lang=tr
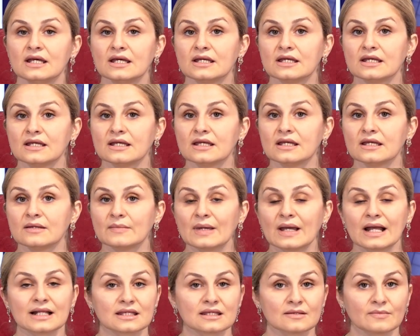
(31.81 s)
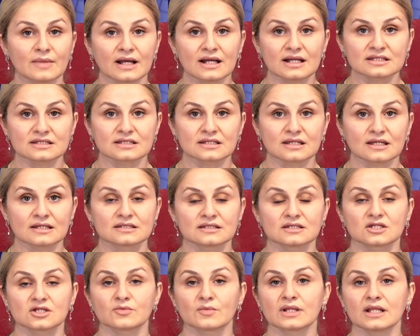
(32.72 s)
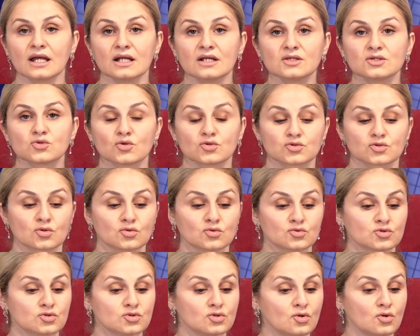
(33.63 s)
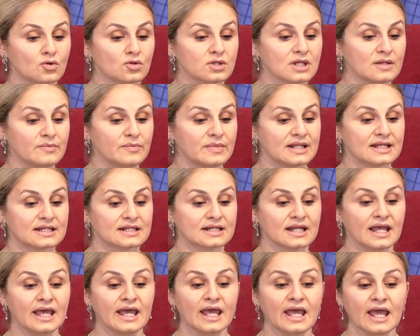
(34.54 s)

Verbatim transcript: e, belki bazı yazışmalar söz konusu olabilir.